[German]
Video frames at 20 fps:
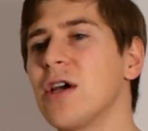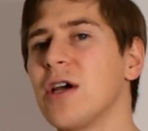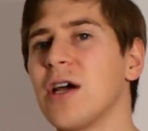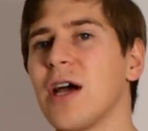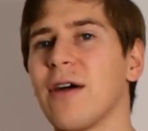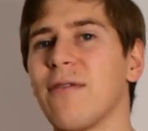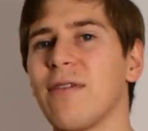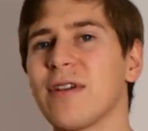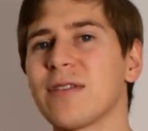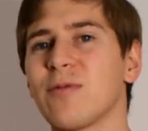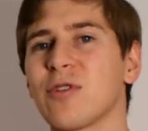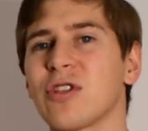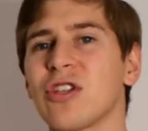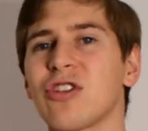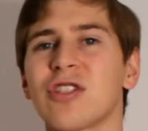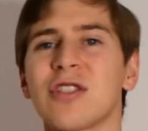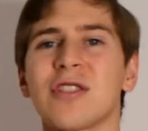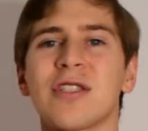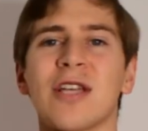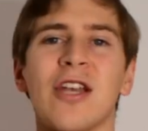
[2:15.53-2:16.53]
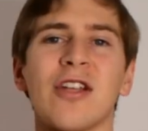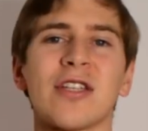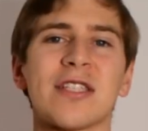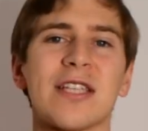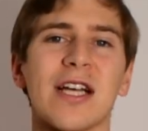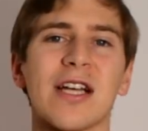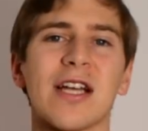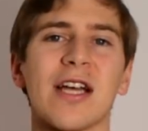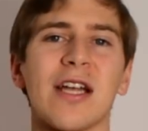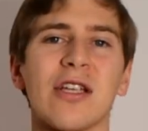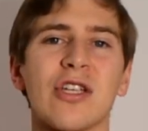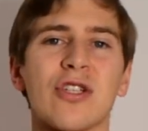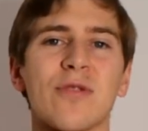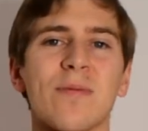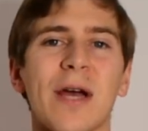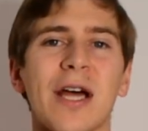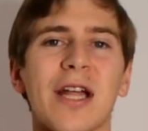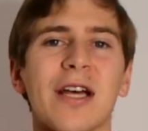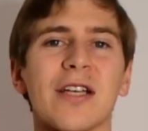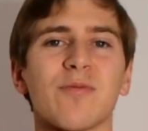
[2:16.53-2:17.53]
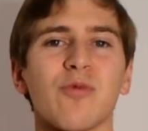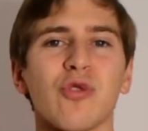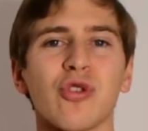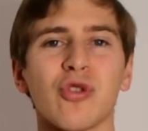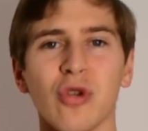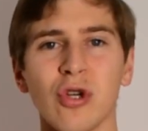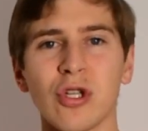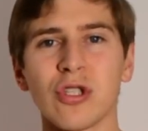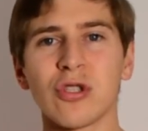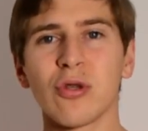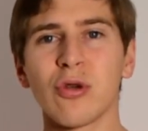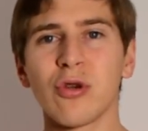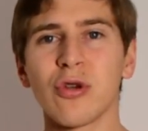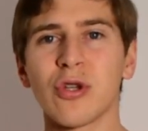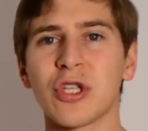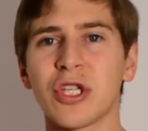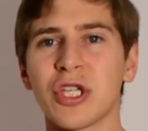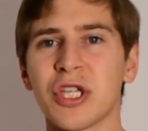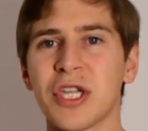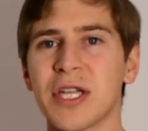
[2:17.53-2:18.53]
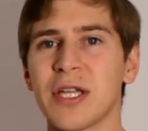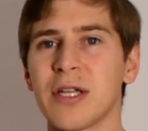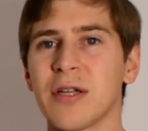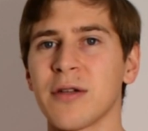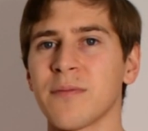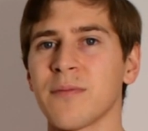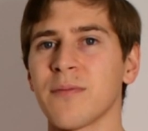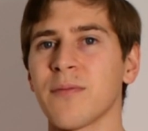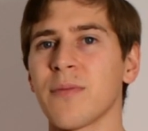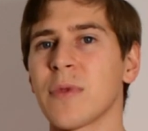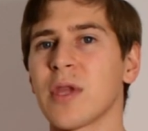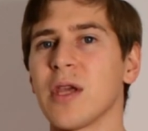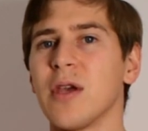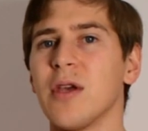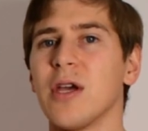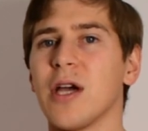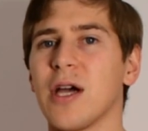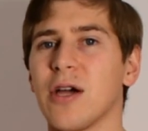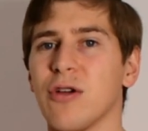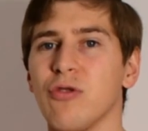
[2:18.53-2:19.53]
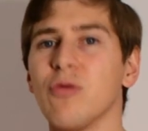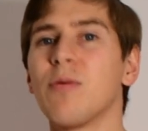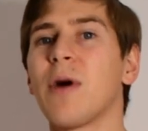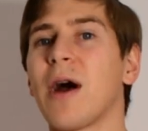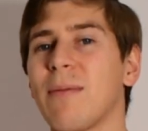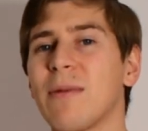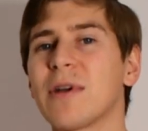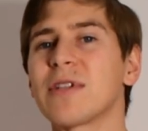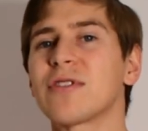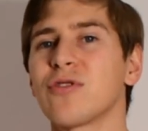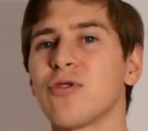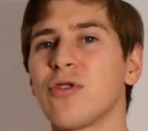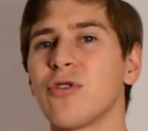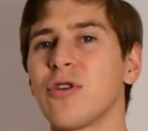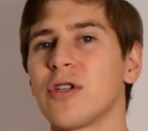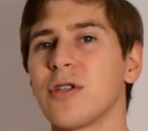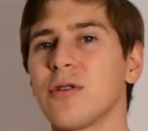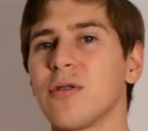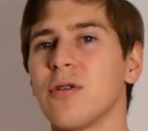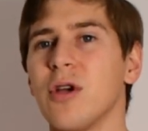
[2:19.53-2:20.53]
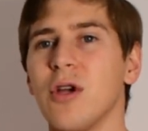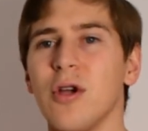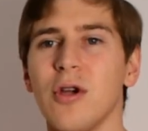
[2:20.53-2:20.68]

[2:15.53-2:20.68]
Äh, was man doch noch sagen kann, ich werde das Produkt zurückschicken äh, über Amazon